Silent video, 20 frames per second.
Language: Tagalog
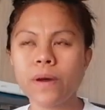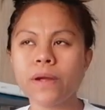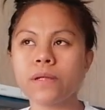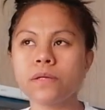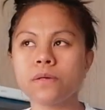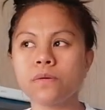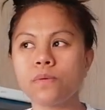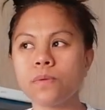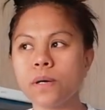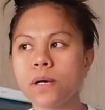what,
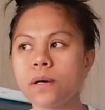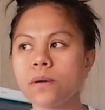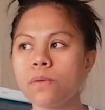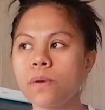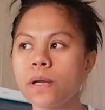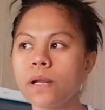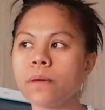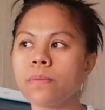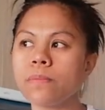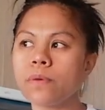what,
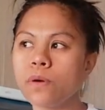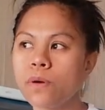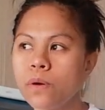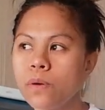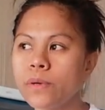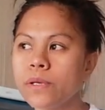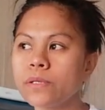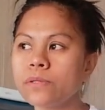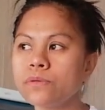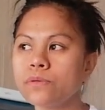what I'm
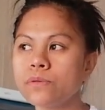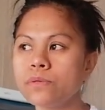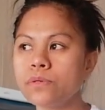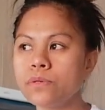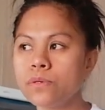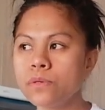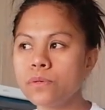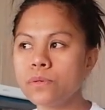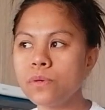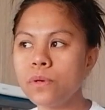going to
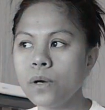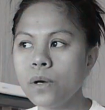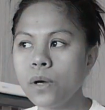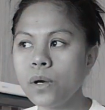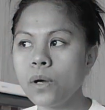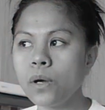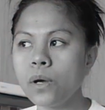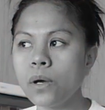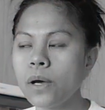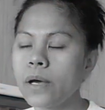do,
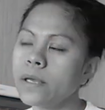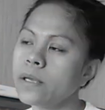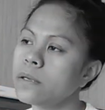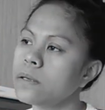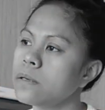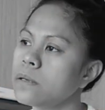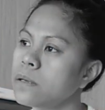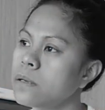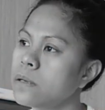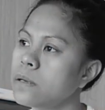what
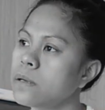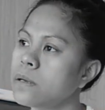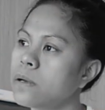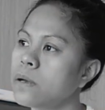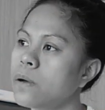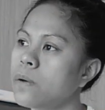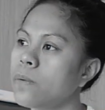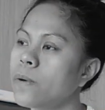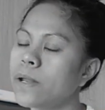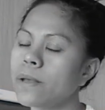
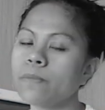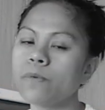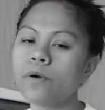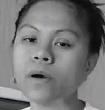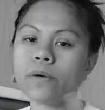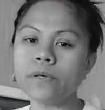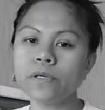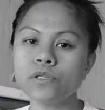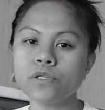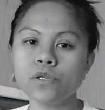I'm
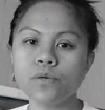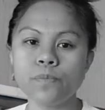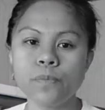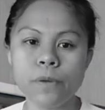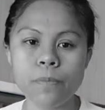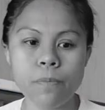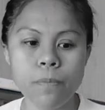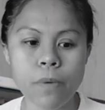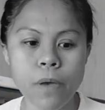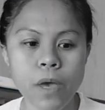going to
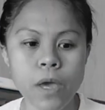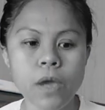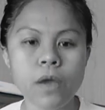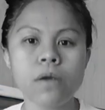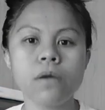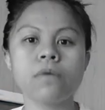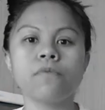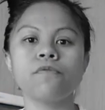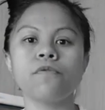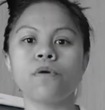
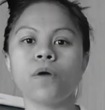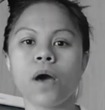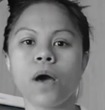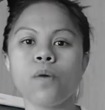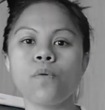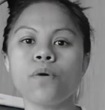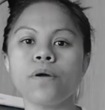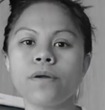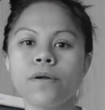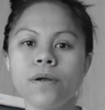prepare for
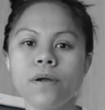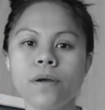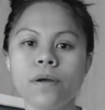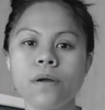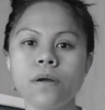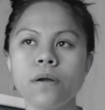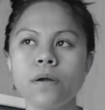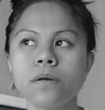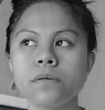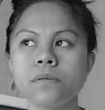our,
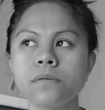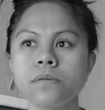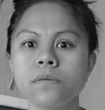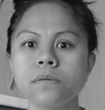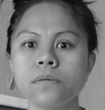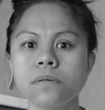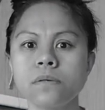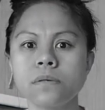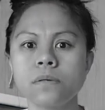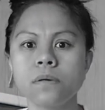
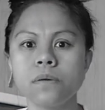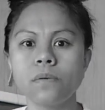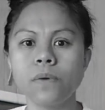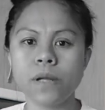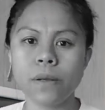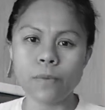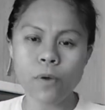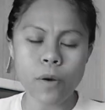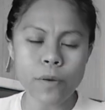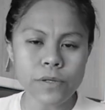
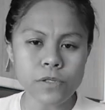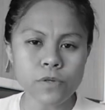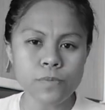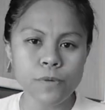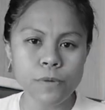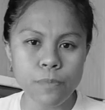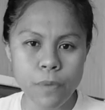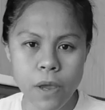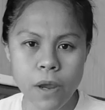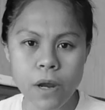what I'm going to
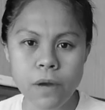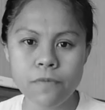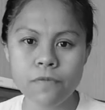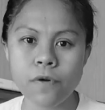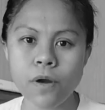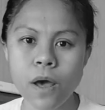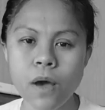prepare for